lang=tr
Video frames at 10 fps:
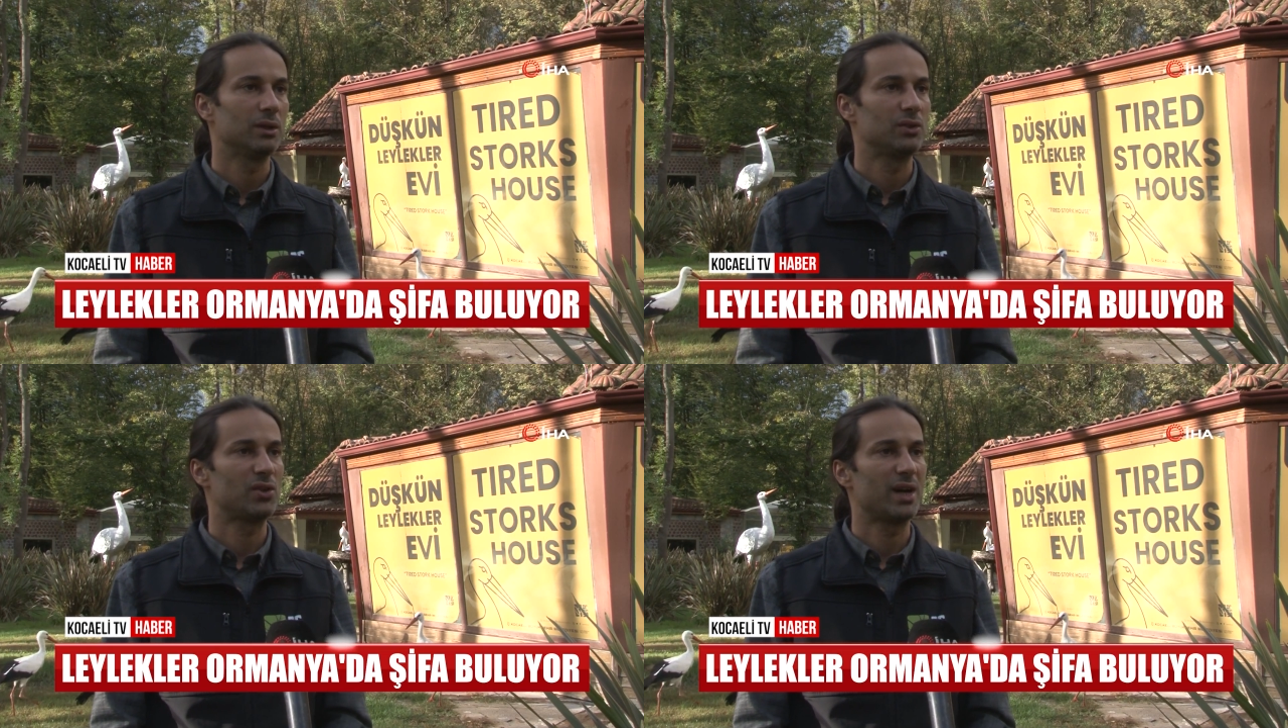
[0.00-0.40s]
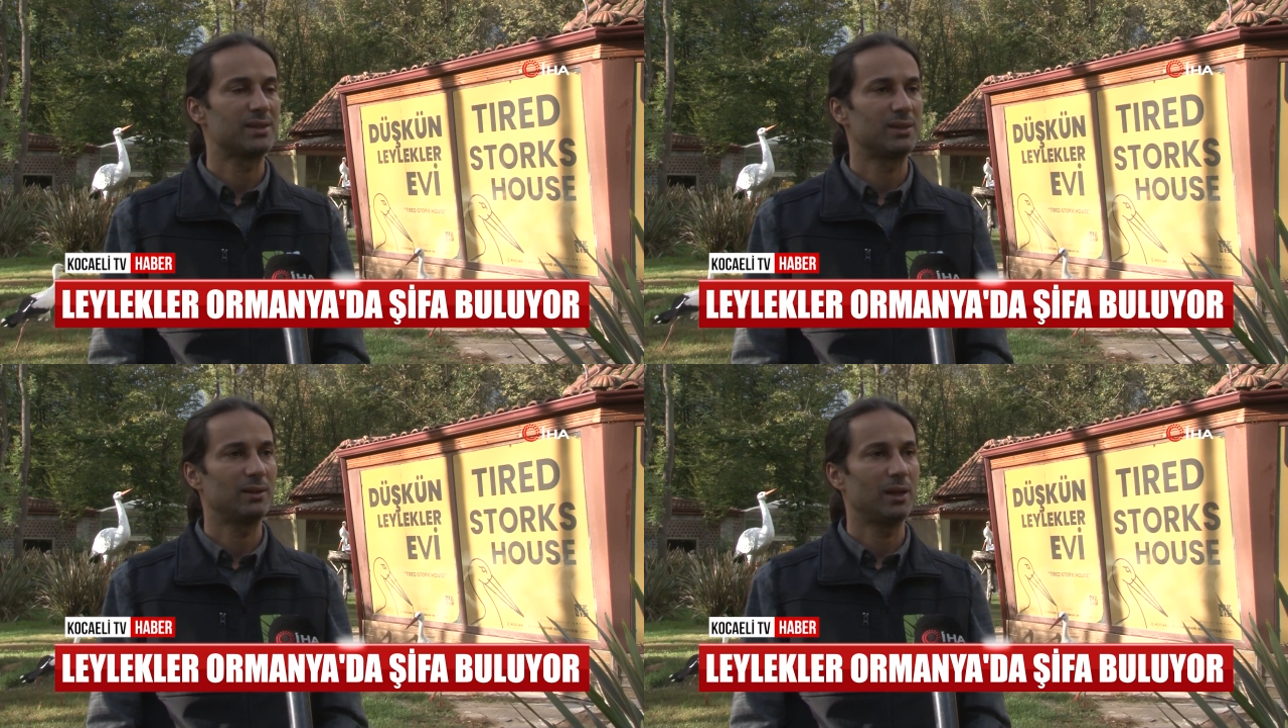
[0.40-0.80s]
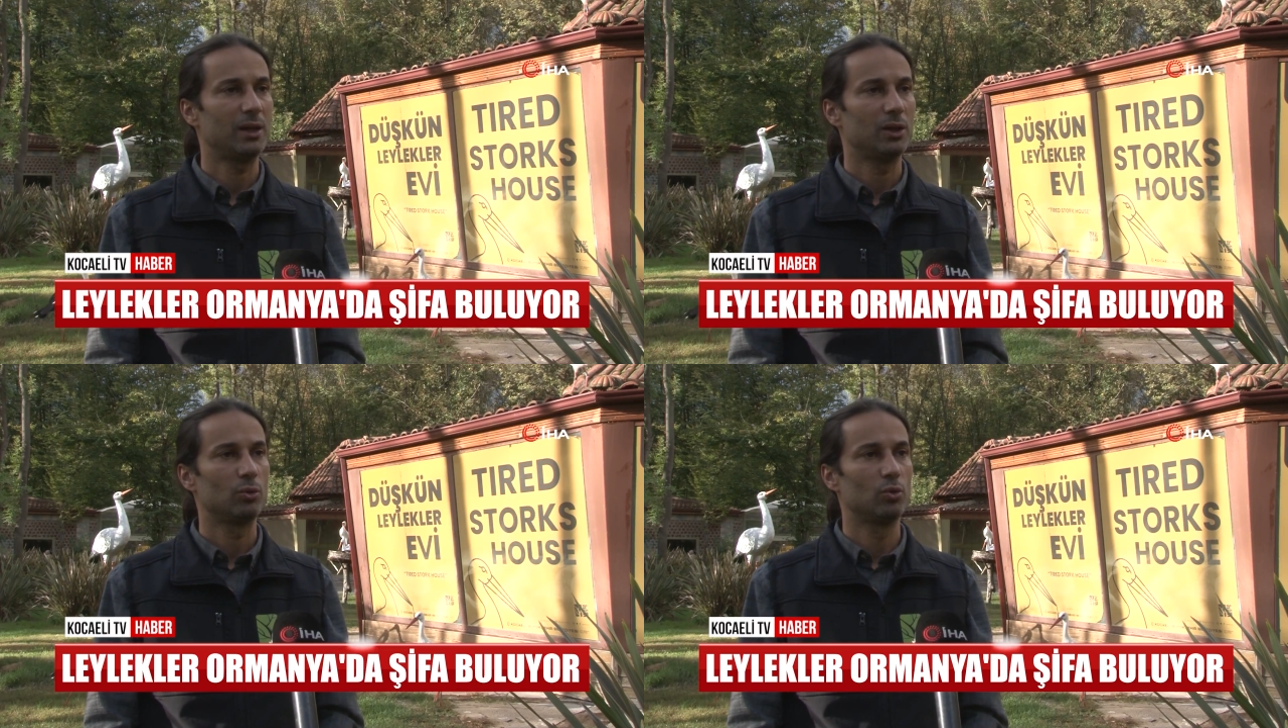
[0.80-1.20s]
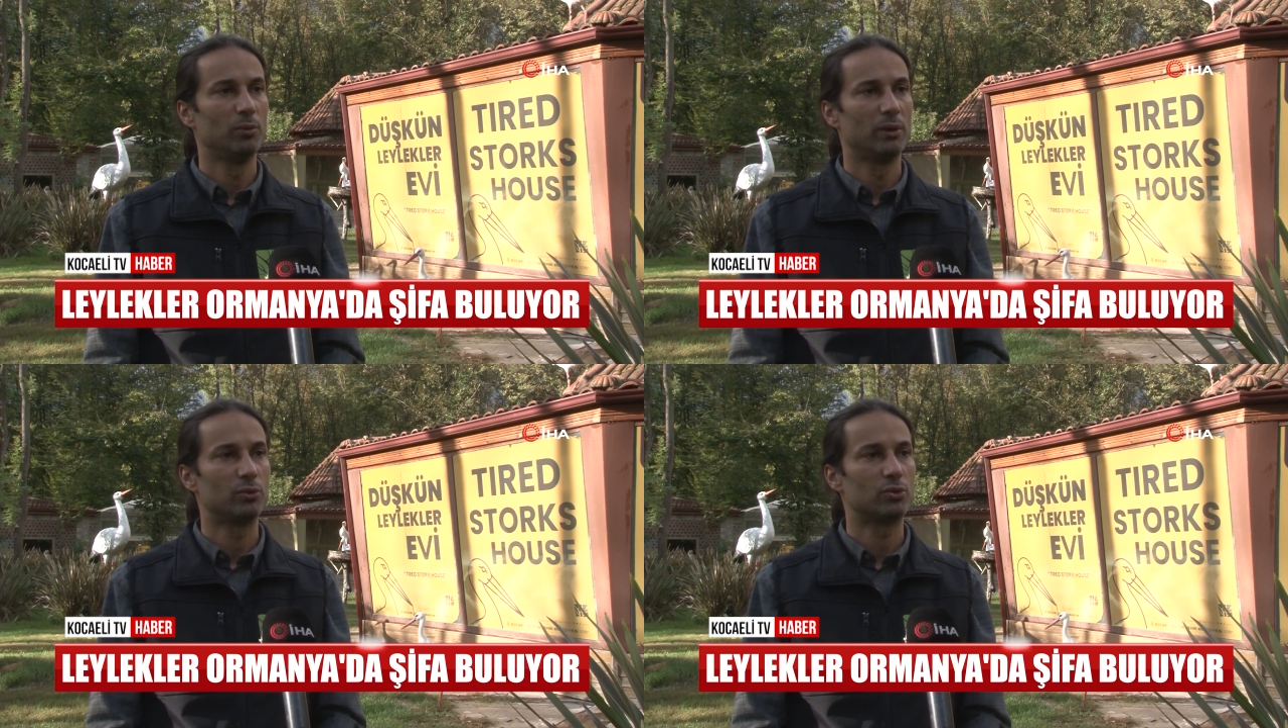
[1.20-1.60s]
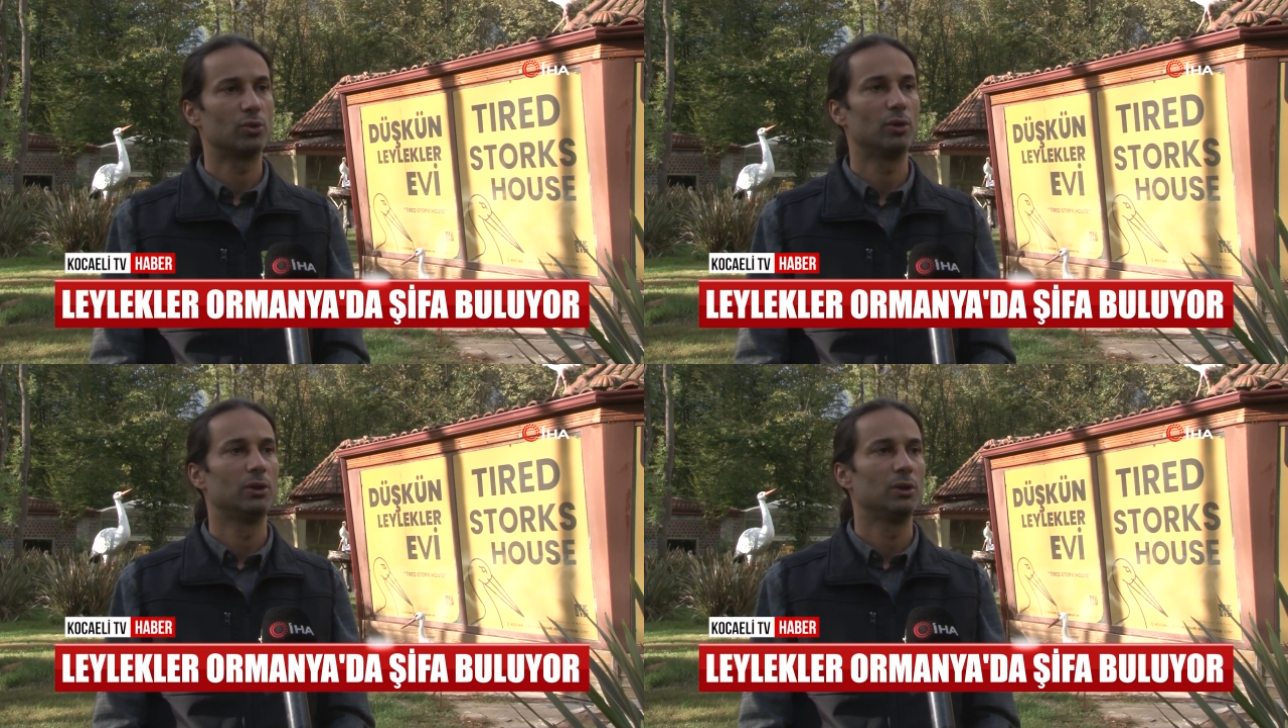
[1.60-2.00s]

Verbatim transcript: içerisinde kum havuzu,